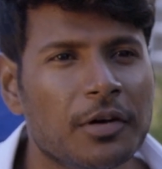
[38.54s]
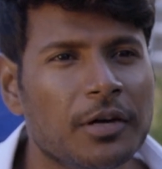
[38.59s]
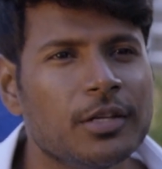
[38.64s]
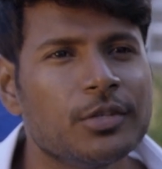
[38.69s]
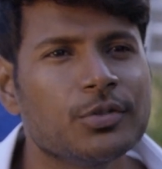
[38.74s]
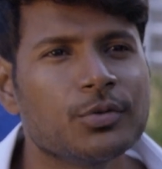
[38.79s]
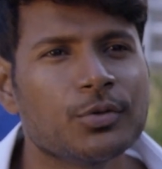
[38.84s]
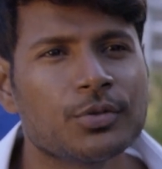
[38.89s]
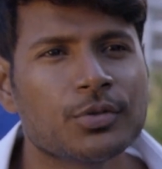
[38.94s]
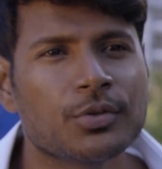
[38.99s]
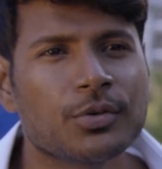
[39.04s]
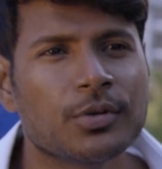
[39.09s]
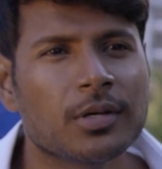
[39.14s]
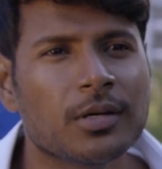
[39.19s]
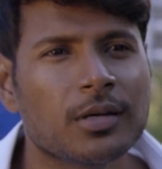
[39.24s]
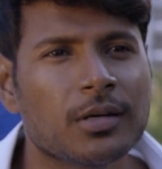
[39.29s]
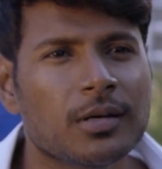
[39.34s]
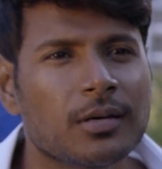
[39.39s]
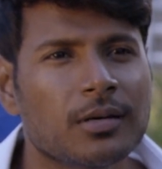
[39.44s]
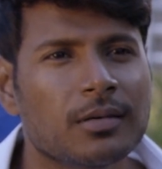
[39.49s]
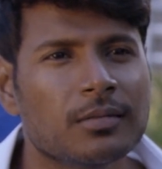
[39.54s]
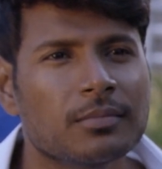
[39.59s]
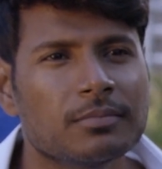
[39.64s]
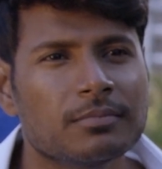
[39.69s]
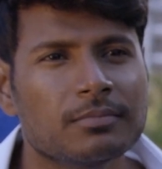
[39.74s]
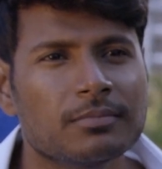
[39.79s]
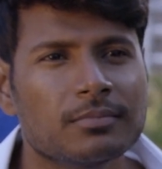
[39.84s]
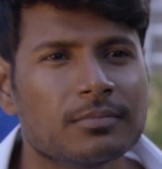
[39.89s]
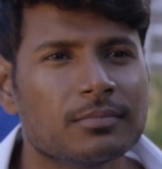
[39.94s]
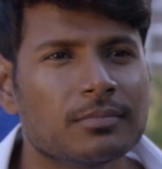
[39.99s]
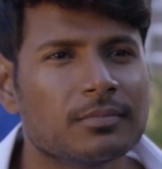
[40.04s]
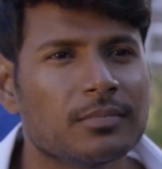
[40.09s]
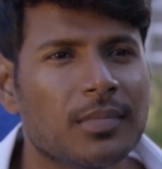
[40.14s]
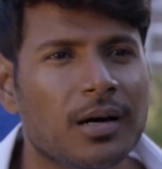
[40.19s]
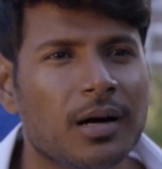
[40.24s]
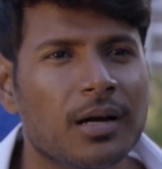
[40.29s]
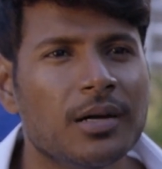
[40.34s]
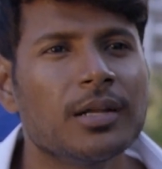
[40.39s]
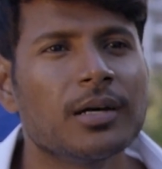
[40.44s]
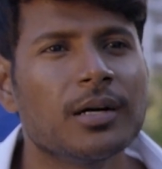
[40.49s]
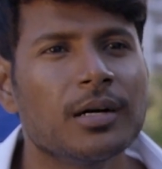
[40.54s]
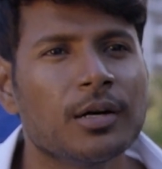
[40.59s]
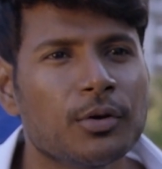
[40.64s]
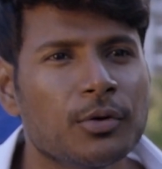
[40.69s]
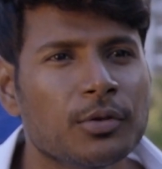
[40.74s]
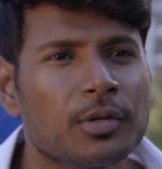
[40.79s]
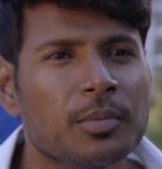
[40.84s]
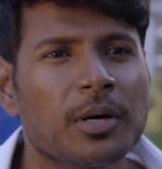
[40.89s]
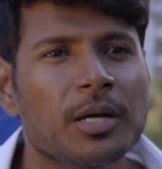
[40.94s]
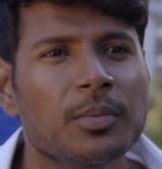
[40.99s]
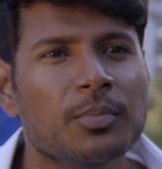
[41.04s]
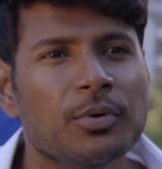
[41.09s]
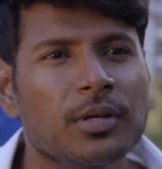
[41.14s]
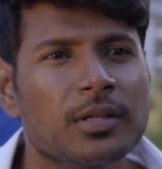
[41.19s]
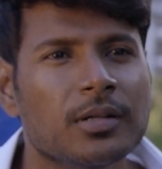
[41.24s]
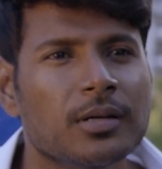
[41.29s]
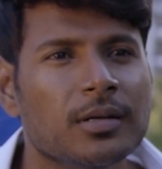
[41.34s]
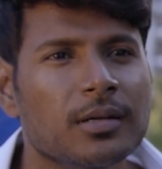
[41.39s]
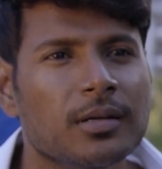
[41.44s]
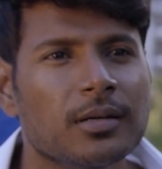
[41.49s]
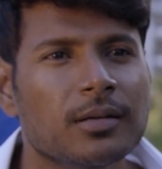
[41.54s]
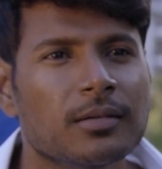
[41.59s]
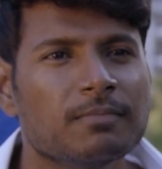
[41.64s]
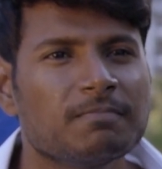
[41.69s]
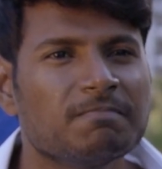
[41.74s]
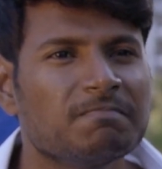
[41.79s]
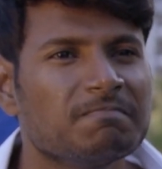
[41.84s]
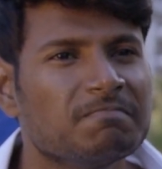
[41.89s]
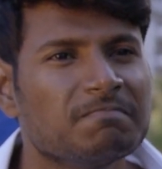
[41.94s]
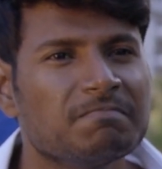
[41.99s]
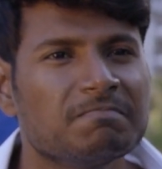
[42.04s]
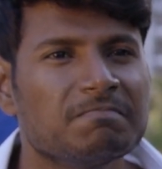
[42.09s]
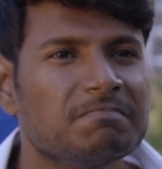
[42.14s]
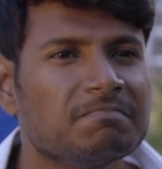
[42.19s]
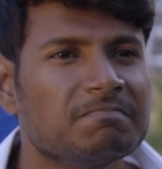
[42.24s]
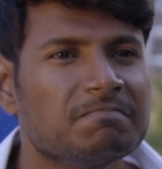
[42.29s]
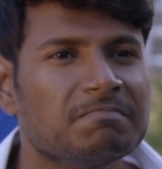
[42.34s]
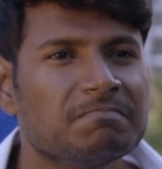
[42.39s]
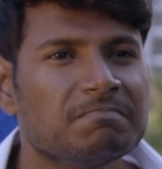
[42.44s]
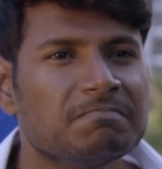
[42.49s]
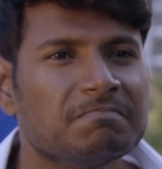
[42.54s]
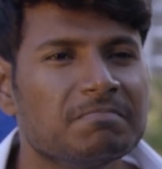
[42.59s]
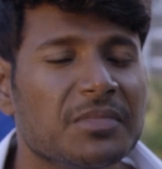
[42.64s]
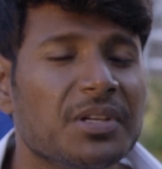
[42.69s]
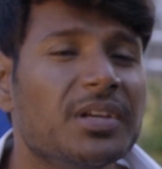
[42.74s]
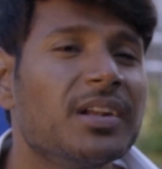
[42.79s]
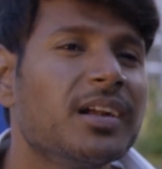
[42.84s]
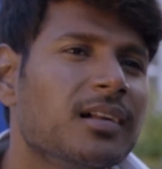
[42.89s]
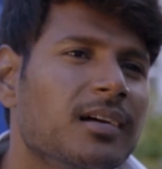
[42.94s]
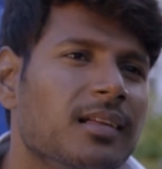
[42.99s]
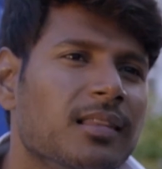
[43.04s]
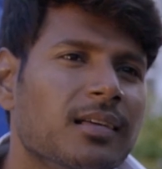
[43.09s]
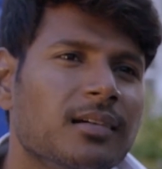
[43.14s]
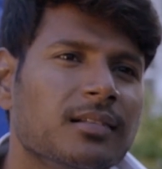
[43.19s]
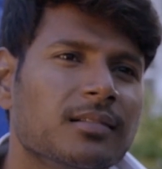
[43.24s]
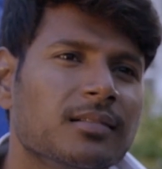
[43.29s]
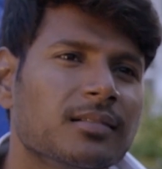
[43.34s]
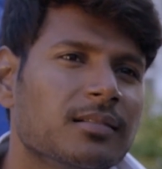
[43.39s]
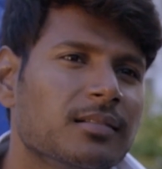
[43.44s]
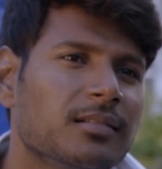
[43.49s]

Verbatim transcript: ఇవన్నింటినీ చూసి కూడా ఆ ఆంటీ అంకుల్ వదిలి పారిపోలేదంటే గ్రేట్ కదా